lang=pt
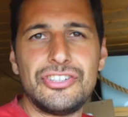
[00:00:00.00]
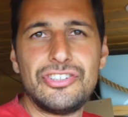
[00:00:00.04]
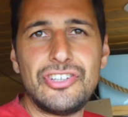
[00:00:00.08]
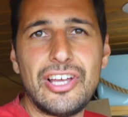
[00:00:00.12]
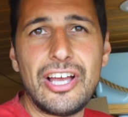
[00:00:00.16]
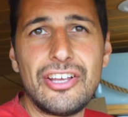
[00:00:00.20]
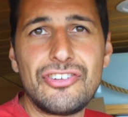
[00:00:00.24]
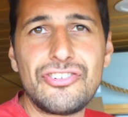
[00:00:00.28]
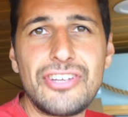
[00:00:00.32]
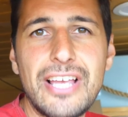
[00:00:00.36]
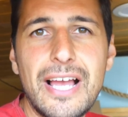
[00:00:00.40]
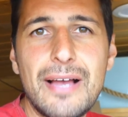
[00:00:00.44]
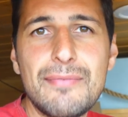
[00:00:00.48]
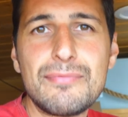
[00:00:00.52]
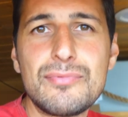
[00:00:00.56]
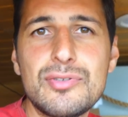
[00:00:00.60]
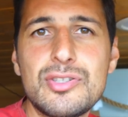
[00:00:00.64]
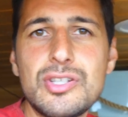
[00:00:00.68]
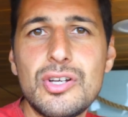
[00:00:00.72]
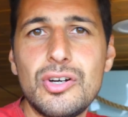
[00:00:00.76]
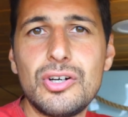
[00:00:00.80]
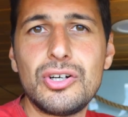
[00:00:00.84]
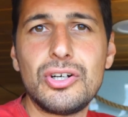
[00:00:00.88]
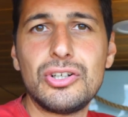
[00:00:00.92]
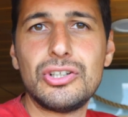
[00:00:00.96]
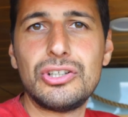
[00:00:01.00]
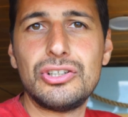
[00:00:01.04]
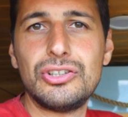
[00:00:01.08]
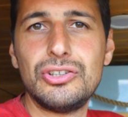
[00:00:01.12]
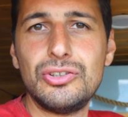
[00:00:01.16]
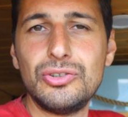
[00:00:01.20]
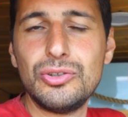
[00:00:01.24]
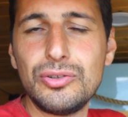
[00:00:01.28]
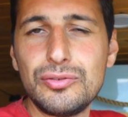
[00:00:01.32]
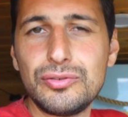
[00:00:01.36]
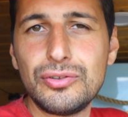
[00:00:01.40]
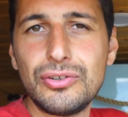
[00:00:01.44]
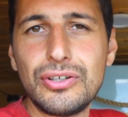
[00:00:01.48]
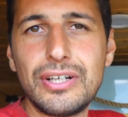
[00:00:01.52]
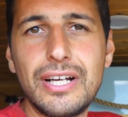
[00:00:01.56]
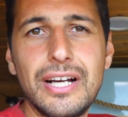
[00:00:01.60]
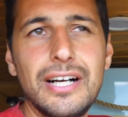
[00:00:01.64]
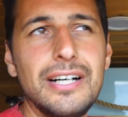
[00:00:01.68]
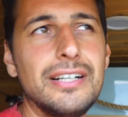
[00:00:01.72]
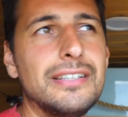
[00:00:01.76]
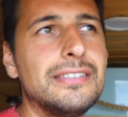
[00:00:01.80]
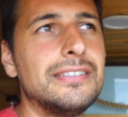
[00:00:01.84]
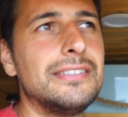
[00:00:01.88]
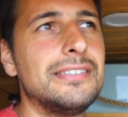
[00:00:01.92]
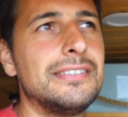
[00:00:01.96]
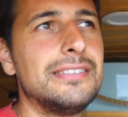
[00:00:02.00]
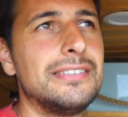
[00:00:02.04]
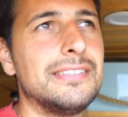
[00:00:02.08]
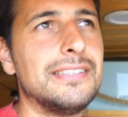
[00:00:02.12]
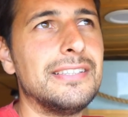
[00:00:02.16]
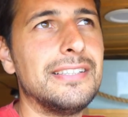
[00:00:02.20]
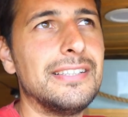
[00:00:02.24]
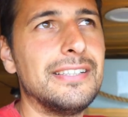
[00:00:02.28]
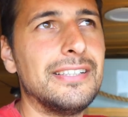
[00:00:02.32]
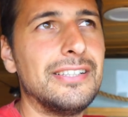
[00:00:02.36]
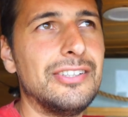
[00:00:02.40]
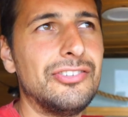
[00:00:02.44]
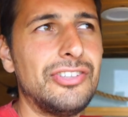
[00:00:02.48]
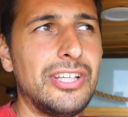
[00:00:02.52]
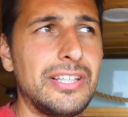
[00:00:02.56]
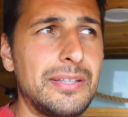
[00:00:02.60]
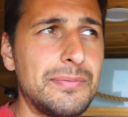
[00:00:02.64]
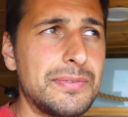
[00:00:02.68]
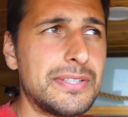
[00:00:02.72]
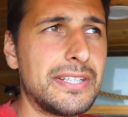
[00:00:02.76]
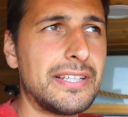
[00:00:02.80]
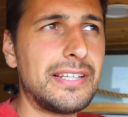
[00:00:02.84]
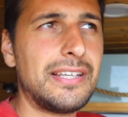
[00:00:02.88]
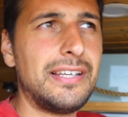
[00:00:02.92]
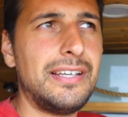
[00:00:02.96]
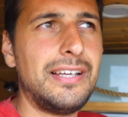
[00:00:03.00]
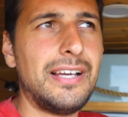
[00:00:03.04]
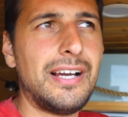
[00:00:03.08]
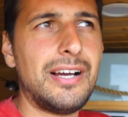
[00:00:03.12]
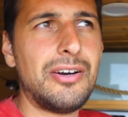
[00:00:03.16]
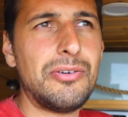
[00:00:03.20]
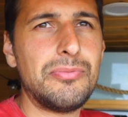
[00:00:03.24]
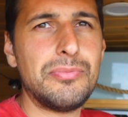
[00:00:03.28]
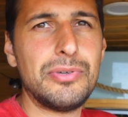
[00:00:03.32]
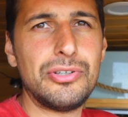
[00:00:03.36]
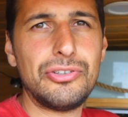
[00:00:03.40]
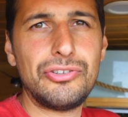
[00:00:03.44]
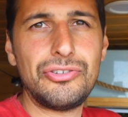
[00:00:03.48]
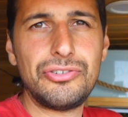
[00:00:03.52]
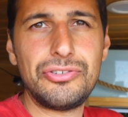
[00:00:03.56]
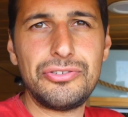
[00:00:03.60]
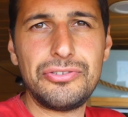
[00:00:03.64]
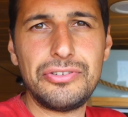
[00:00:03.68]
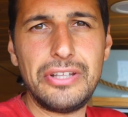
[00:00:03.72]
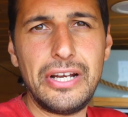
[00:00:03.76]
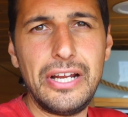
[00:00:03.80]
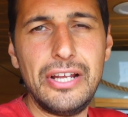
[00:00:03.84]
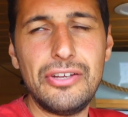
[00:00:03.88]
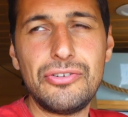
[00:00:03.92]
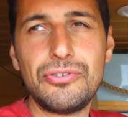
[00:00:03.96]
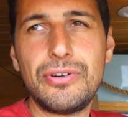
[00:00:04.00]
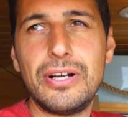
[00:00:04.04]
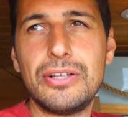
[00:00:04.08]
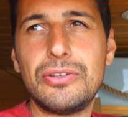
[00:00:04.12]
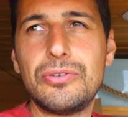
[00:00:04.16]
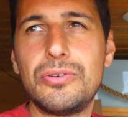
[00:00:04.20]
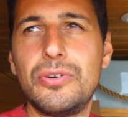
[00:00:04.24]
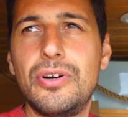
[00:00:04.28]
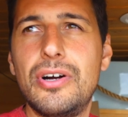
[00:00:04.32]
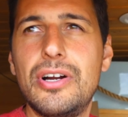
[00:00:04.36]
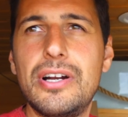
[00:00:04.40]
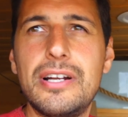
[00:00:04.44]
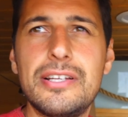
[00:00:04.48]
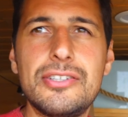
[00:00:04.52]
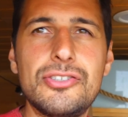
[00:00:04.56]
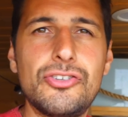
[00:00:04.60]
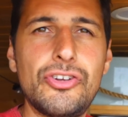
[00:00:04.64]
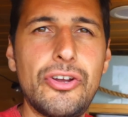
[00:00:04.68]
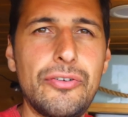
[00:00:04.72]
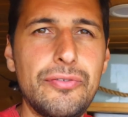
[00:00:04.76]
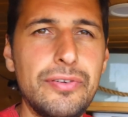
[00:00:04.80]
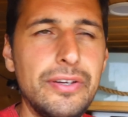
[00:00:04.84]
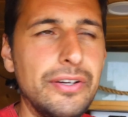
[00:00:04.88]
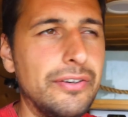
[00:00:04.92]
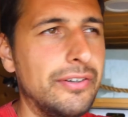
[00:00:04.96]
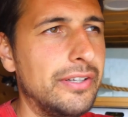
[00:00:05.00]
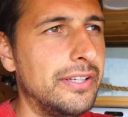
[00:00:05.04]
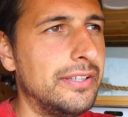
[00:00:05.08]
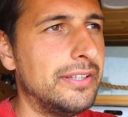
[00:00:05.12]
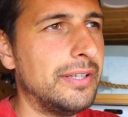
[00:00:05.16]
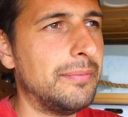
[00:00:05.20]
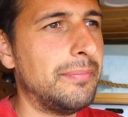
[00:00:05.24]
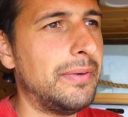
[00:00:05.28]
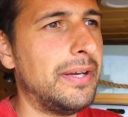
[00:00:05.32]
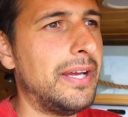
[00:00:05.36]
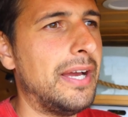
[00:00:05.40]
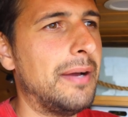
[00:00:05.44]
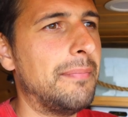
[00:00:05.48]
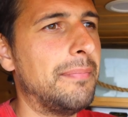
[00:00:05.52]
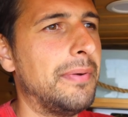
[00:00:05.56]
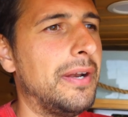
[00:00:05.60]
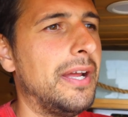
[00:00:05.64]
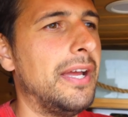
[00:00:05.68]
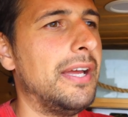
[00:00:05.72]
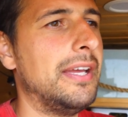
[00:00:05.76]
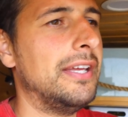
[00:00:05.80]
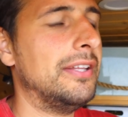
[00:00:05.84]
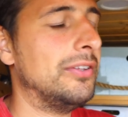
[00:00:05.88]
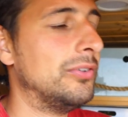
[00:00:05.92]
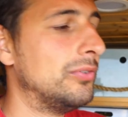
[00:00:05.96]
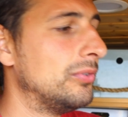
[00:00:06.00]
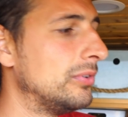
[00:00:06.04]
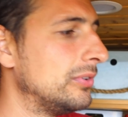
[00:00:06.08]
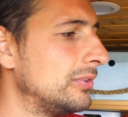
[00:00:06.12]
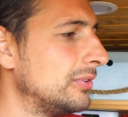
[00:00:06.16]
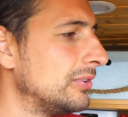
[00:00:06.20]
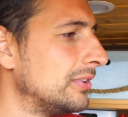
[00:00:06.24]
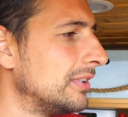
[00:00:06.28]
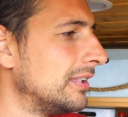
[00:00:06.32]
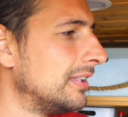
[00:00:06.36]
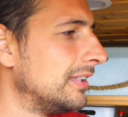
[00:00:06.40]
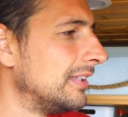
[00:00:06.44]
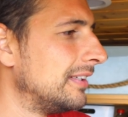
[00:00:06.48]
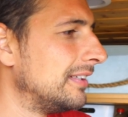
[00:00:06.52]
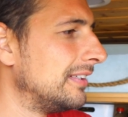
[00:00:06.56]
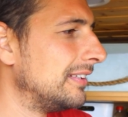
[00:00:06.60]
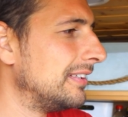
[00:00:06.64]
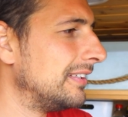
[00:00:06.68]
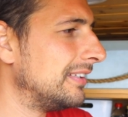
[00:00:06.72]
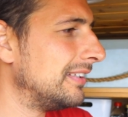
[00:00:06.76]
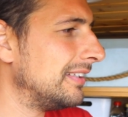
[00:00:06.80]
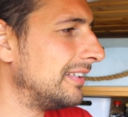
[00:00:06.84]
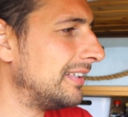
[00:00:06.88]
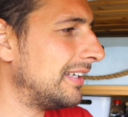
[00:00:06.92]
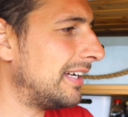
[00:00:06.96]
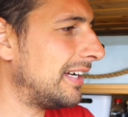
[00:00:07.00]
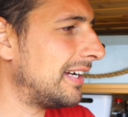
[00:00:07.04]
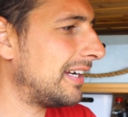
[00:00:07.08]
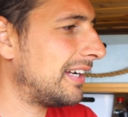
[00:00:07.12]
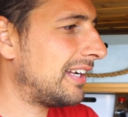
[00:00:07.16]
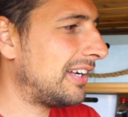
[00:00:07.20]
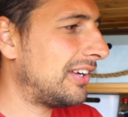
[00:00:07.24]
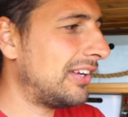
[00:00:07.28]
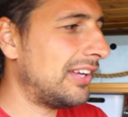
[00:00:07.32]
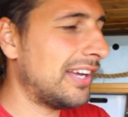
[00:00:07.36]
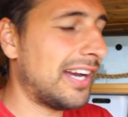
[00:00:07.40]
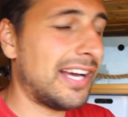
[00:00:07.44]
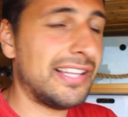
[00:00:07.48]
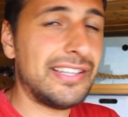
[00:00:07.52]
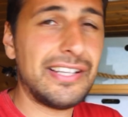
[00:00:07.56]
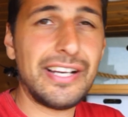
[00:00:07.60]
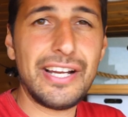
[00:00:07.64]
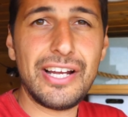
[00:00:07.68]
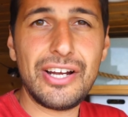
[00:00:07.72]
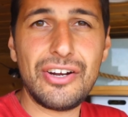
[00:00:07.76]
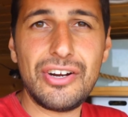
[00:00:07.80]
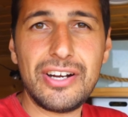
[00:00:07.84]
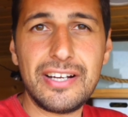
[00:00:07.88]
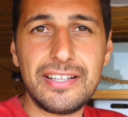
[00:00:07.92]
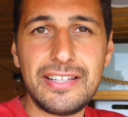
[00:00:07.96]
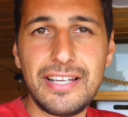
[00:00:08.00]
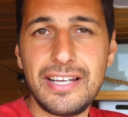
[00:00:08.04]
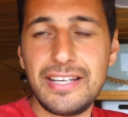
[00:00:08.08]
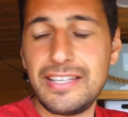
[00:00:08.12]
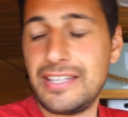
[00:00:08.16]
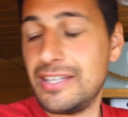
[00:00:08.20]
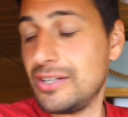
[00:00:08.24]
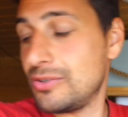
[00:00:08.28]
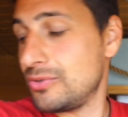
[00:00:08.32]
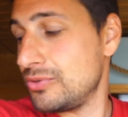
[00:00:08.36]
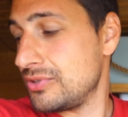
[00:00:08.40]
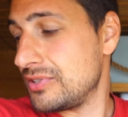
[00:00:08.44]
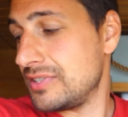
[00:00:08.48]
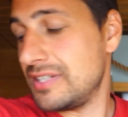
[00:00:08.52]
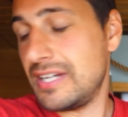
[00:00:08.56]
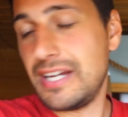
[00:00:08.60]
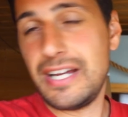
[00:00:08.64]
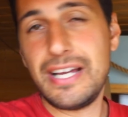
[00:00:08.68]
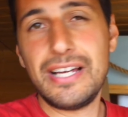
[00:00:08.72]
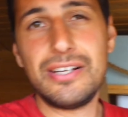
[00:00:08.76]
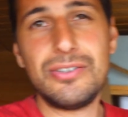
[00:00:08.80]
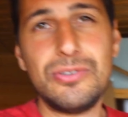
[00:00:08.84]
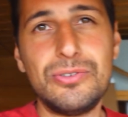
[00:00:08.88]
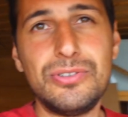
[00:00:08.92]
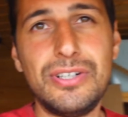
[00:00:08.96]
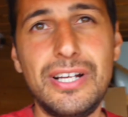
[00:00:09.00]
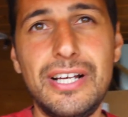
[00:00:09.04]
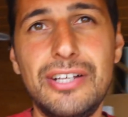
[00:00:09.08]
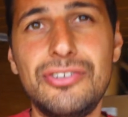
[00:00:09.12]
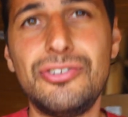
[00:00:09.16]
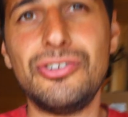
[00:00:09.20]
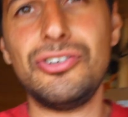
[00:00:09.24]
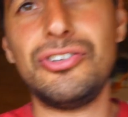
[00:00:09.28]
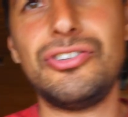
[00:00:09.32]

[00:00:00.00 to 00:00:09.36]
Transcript: Já chegamos ao novo local. Eh, já estamos aqui há umas 3, 4 horas, já fui ali também à praia e tudo. A eh, André agora está aqui a cozinhar, o Nacho